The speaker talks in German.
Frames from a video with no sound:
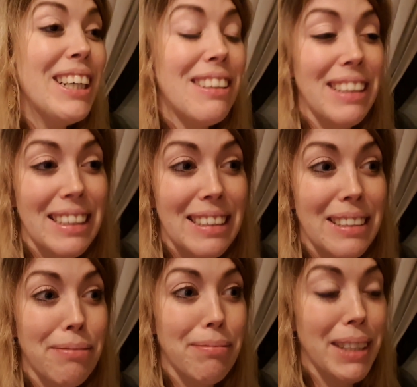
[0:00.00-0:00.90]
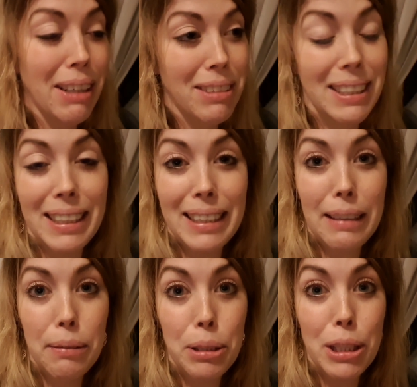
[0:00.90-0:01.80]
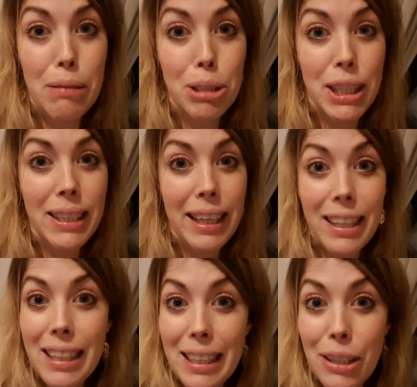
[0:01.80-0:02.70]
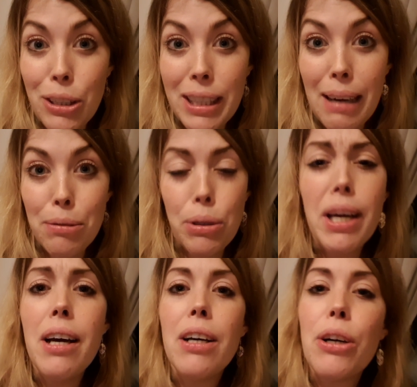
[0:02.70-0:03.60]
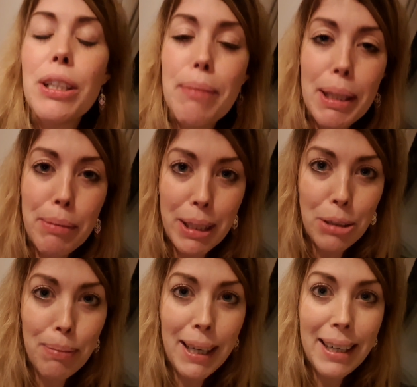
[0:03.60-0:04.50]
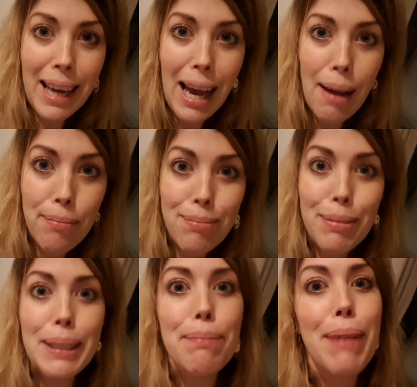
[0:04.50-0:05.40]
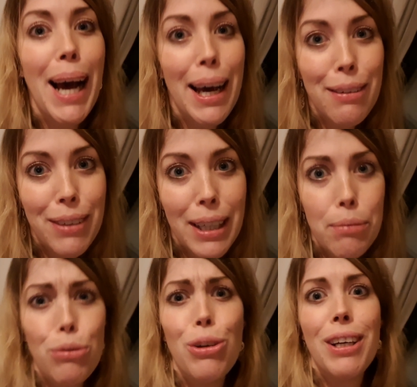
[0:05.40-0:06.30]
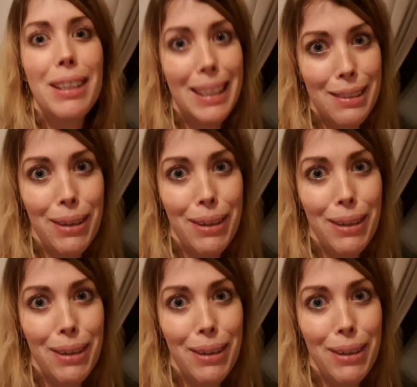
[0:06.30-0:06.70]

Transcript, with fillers: Und jetzt, ähm, ja, wie gesagt, ich hatte so viel schnell bestellt. Eigentlich dachte ich heute Abend so, heute mache ich mir einen entspannten Abend, ein bisschen Badewanne, bevor dann der ganze